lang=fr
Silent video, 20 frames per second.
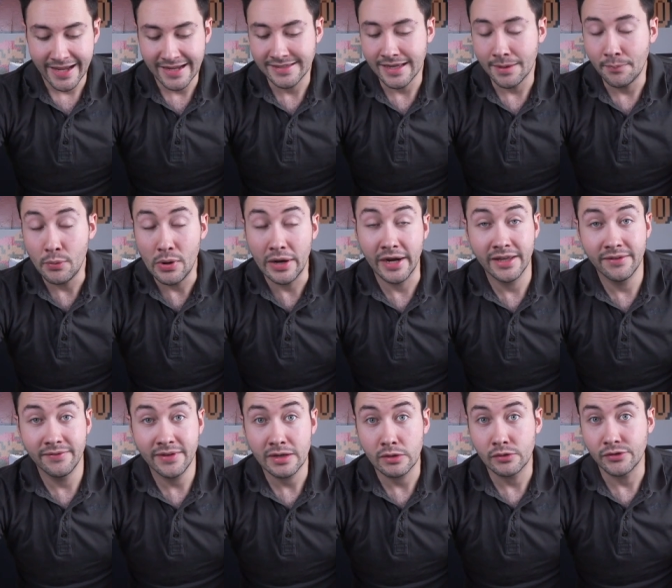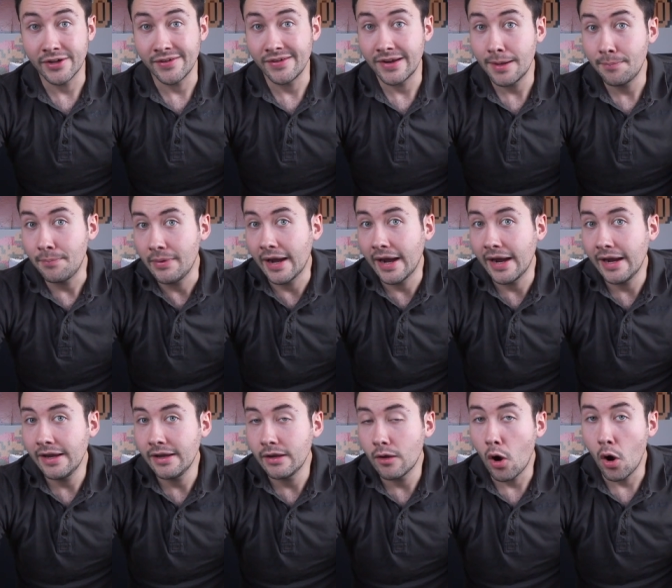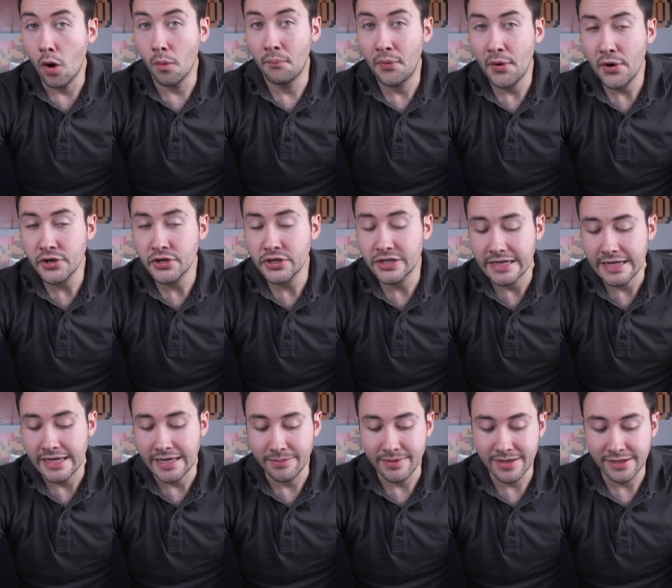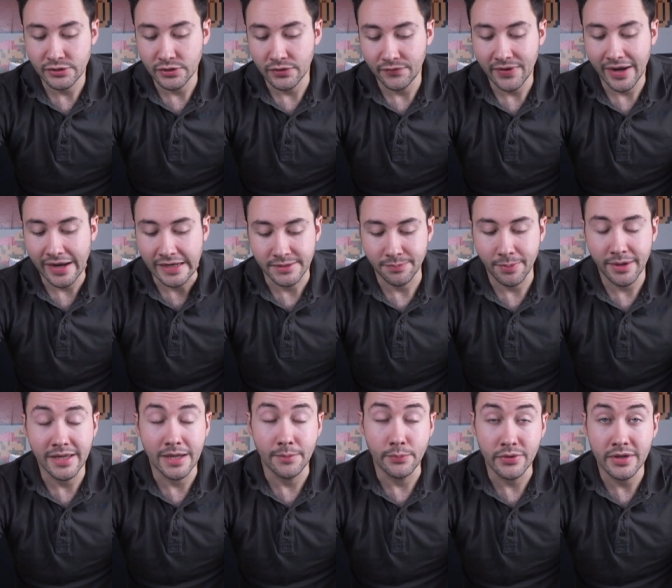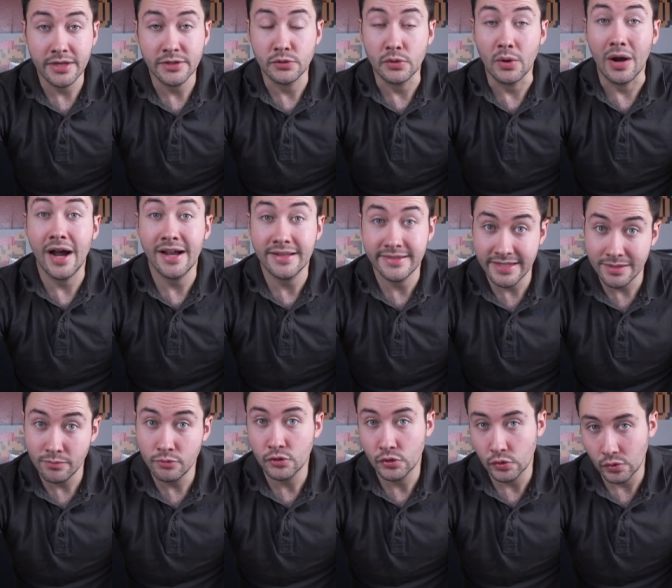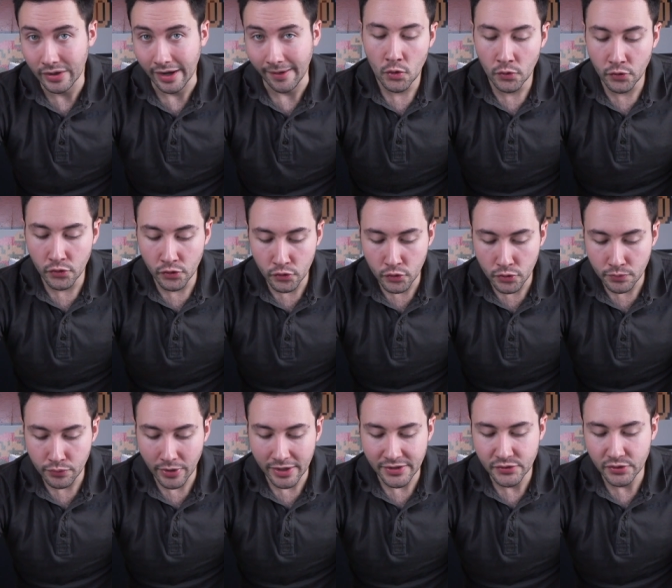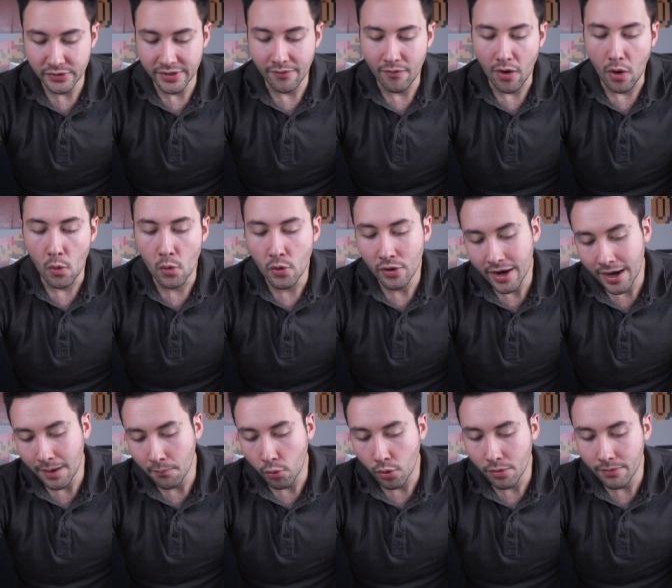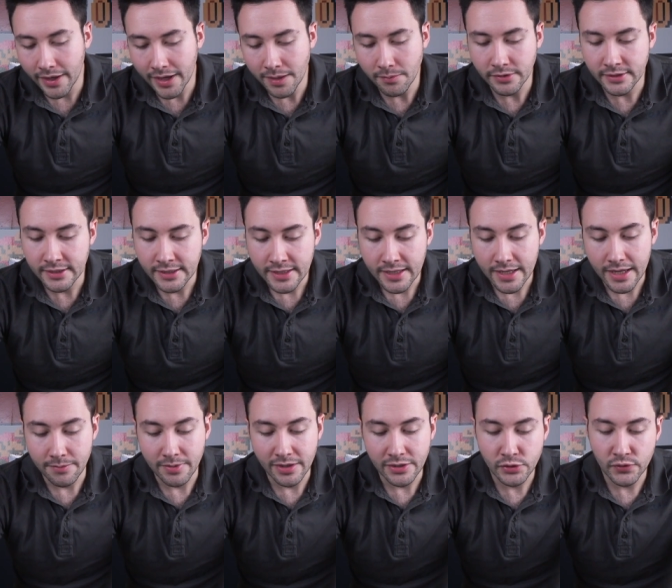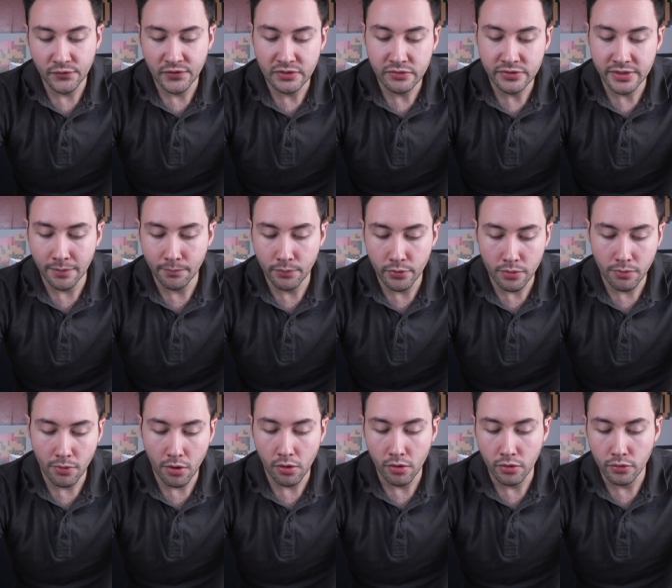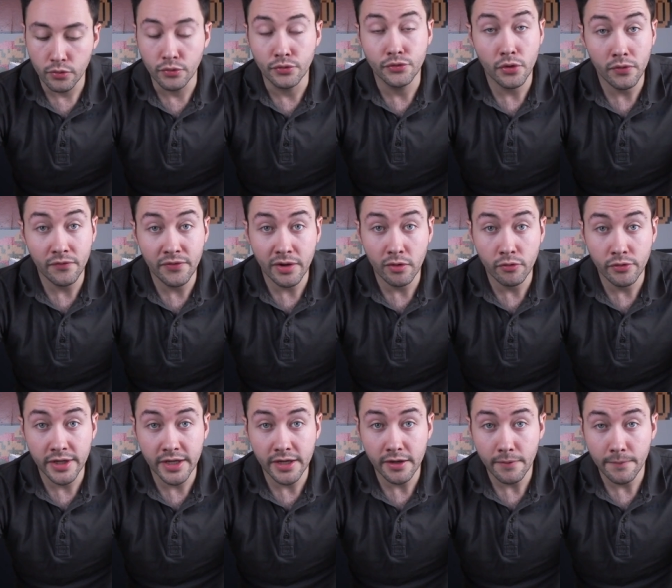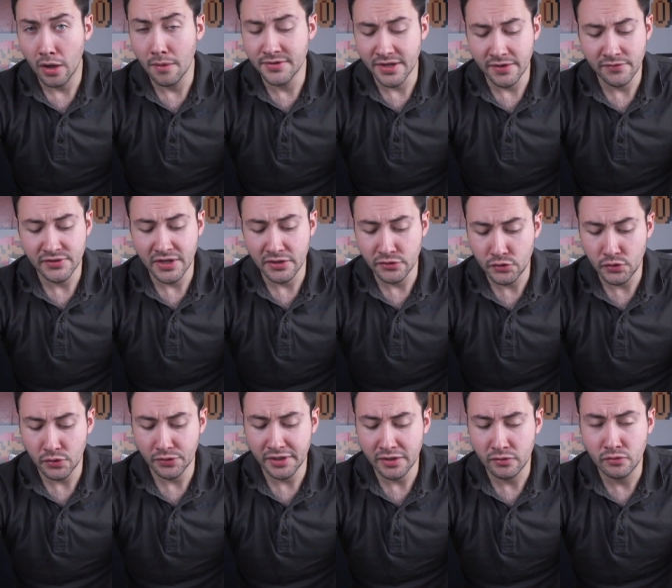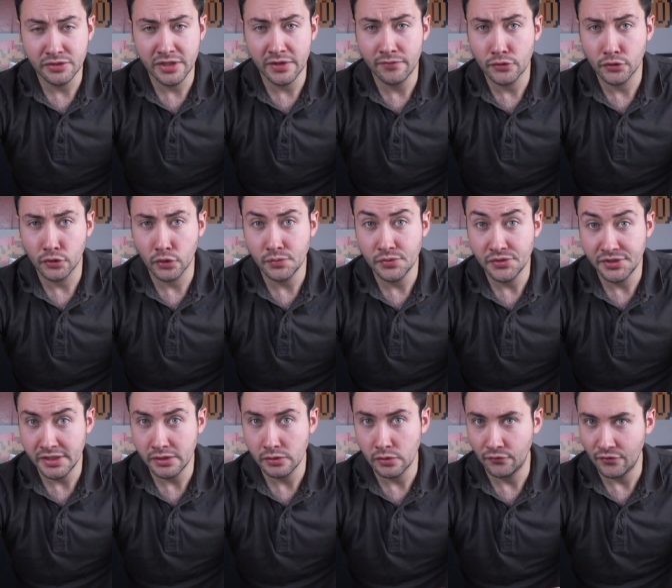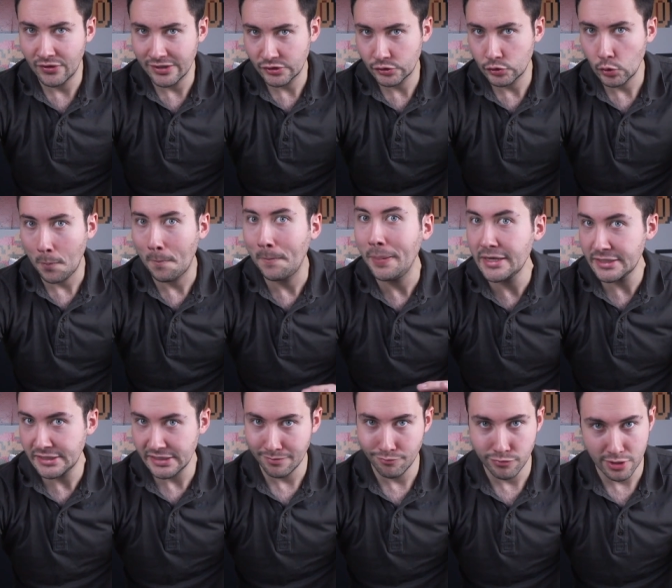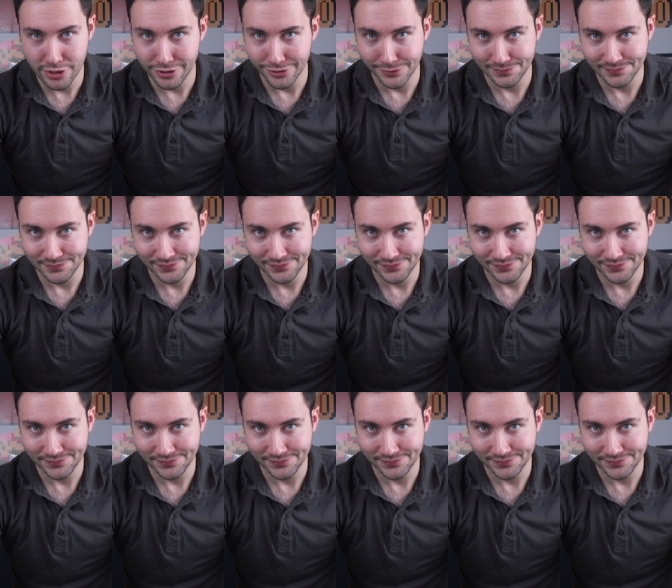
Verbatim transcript: et ça peut arriver qu'on ait l'appareil en poche et bien sans faire exprès d'appuyer sur un de ces boutons là. Donc du coup pour être sûr d'avoir aucun problème, eh bien il suffit tout simplement euh, de le verrouiller, comme ça vous êtes sûr d'écouter votre musique de façon paisible.